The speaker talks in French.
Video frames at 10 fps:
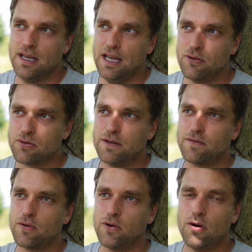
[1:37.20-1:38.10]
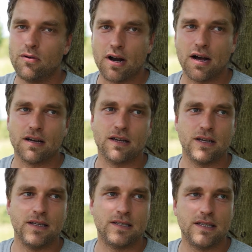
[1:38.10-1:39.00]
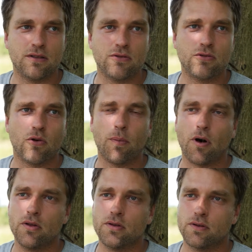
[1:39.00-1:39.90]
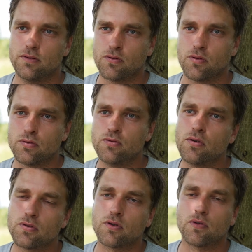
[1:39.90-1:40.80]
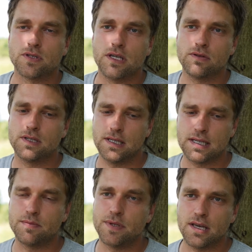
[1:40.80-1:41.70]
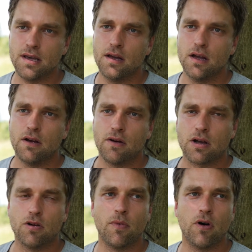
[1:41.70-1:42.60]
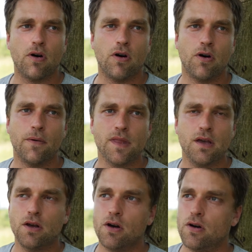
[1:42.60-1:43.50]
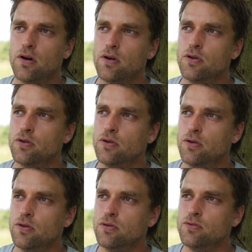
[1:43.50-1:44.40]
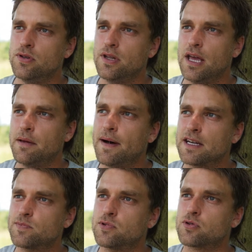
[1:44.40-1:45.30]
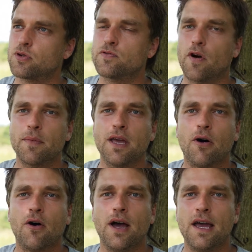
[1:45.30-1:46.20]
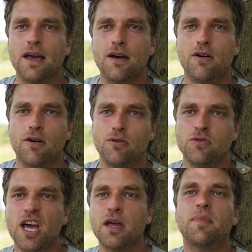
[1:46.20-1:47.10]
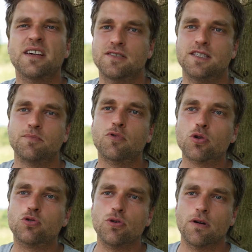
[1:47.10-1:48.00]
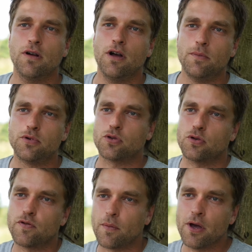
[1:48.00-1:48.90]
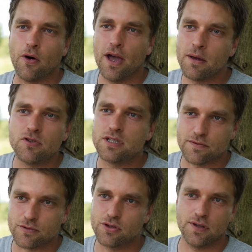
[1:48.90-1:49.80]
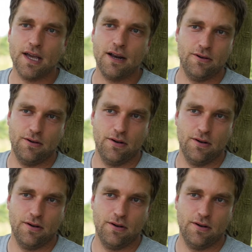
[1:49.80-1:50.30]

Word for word: Et donc, il faut voilà, essayer de comprendre. Donc, nous, en tant que conseiller, on essaie d'expliquer voilà, comment une haie basse peut se transformer en haie, une haie basse type clôture peut se transformer en haie multifonctionnelle,